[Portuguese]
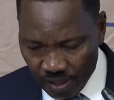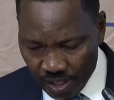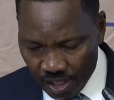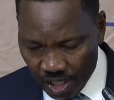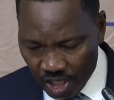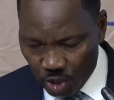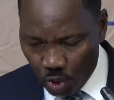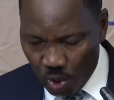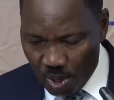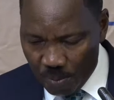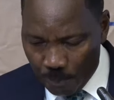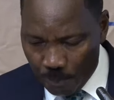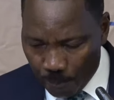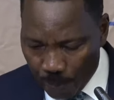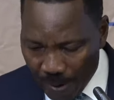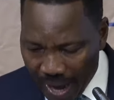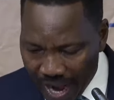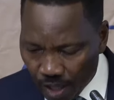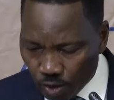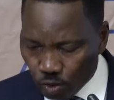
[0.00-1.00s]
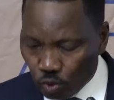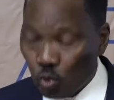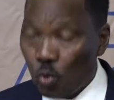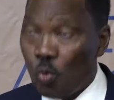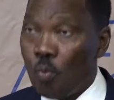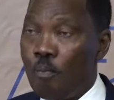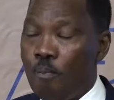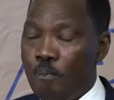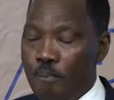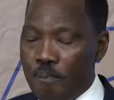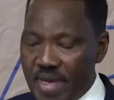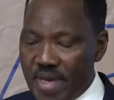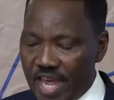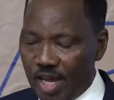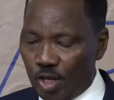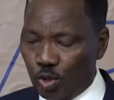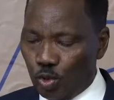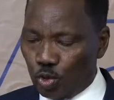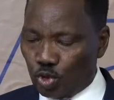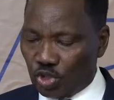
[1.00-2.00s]
e o impacto
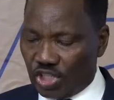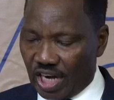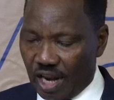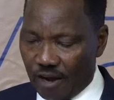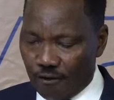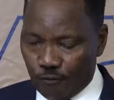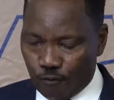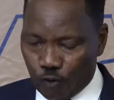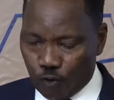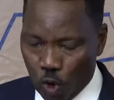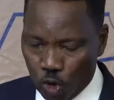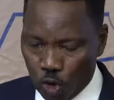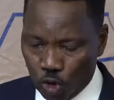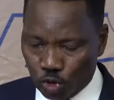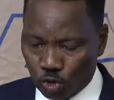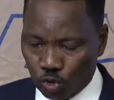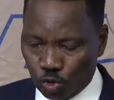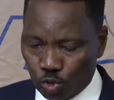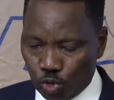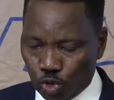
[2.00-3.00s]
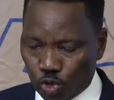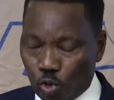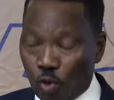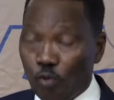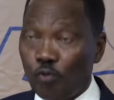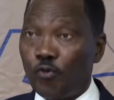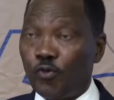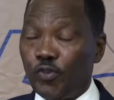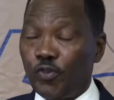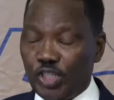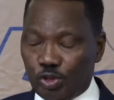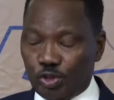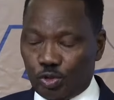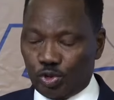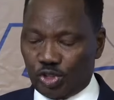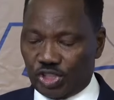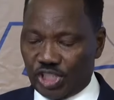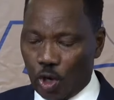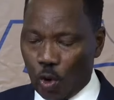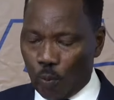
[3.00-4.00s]
menos gravoso dos conflitos
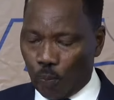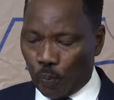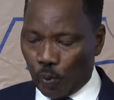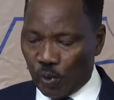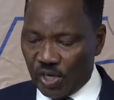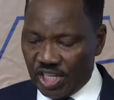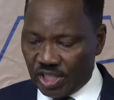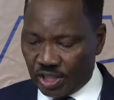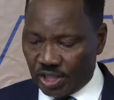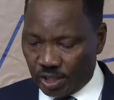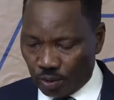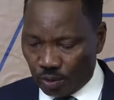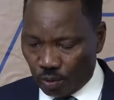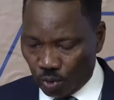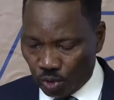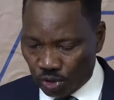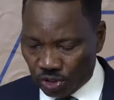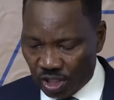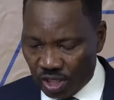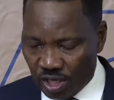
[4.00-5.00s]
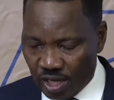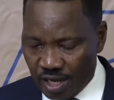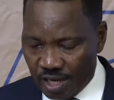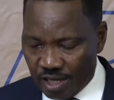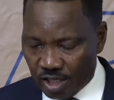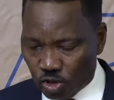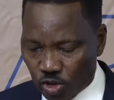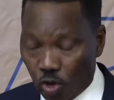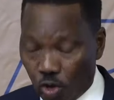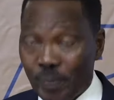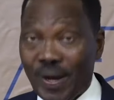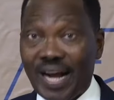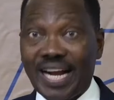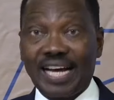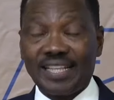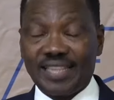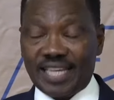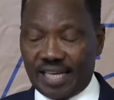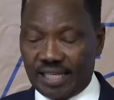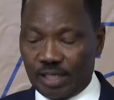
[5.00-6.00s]
geopolíticos sobre a
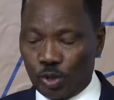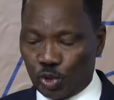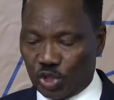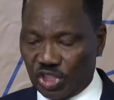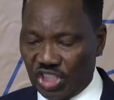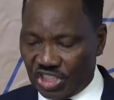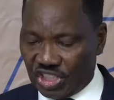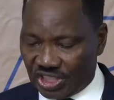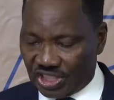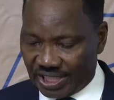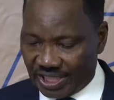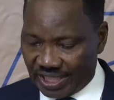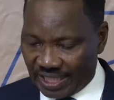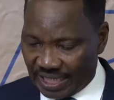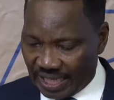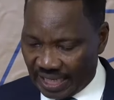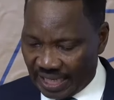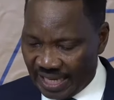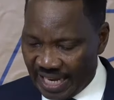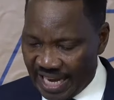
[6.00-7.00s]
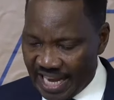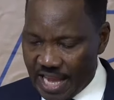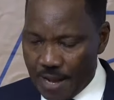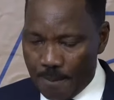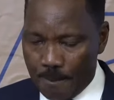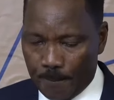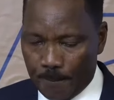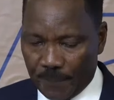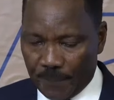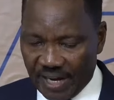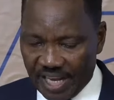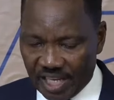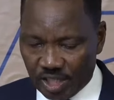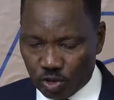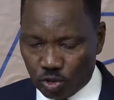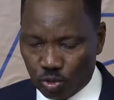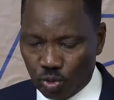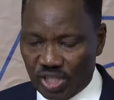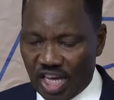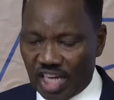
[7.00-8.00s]
cadeia logística e
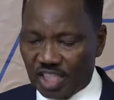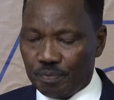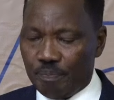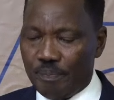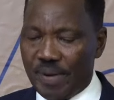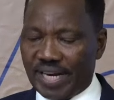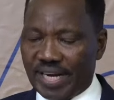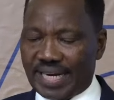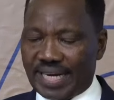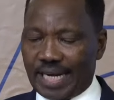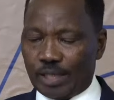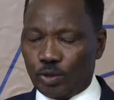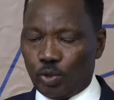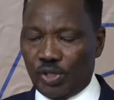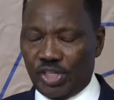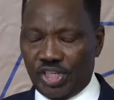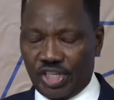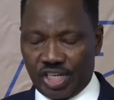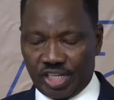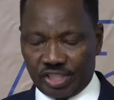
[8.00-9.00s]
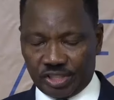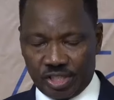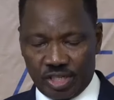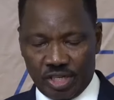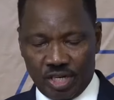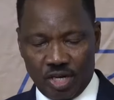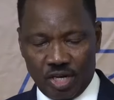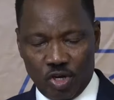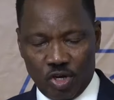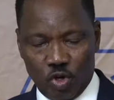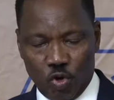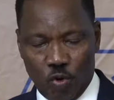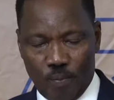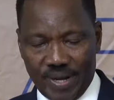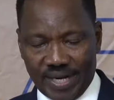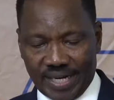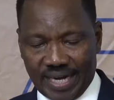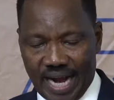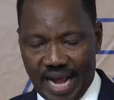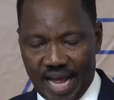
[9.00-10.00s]
preço das mercadorias no
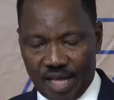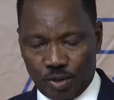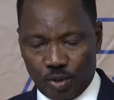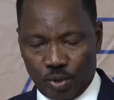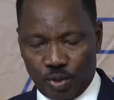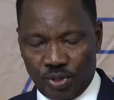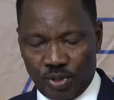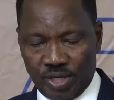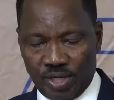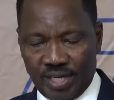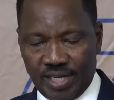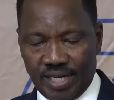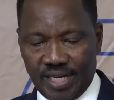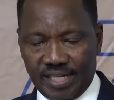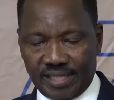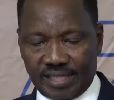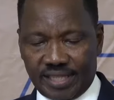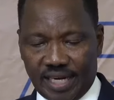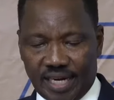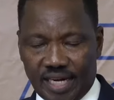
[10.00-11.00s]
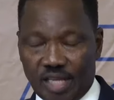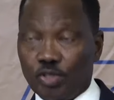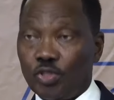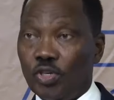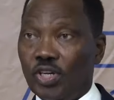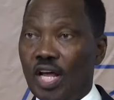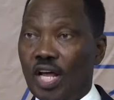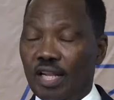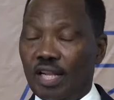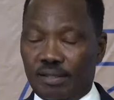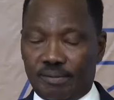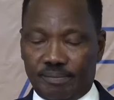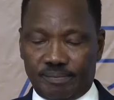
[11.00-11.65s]
mercado internacional.